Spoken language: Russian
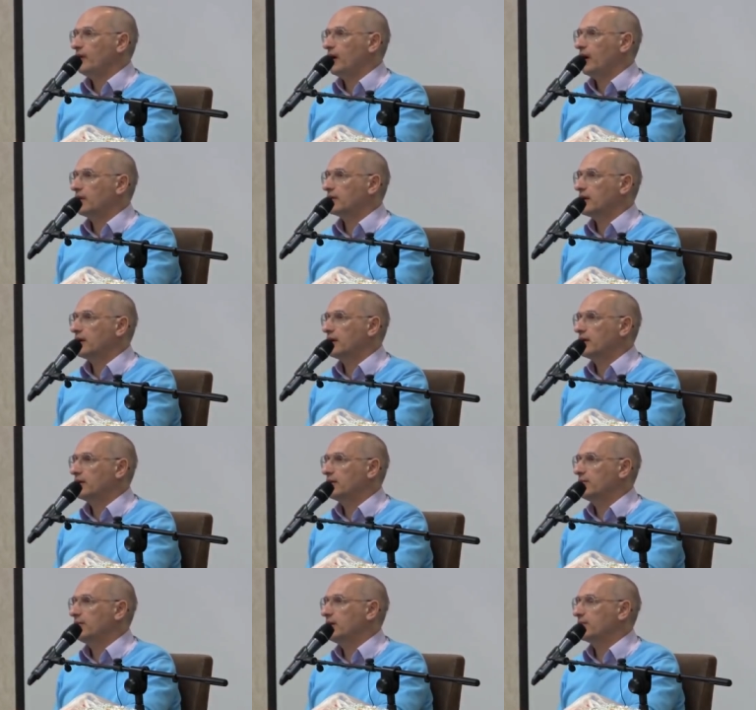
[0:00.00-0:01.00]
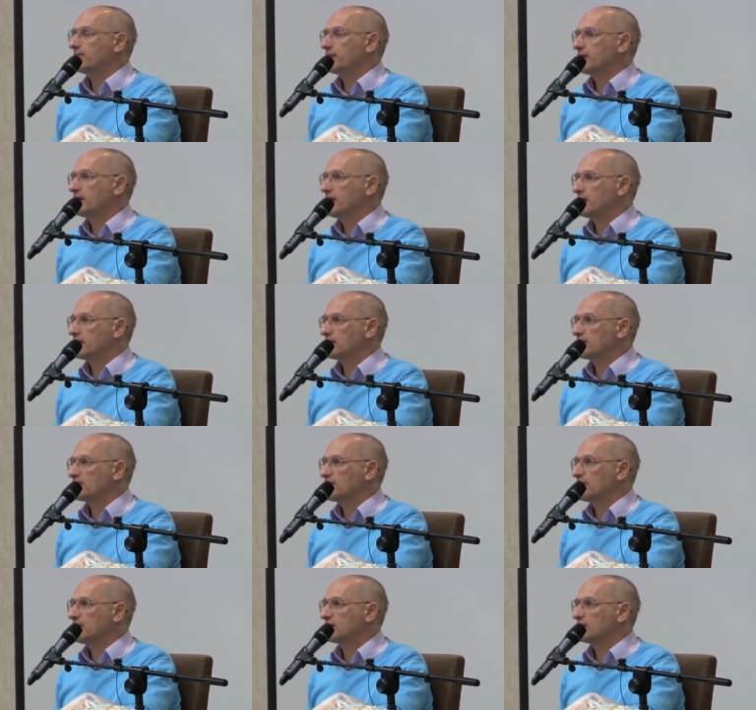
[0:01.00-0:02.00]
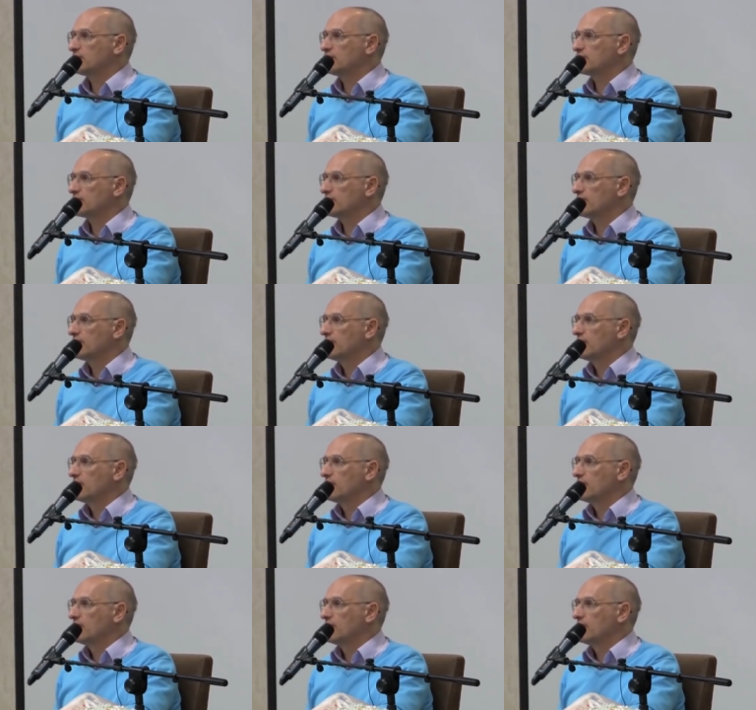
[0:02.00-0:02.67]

она имеет плохие отношения с мужем,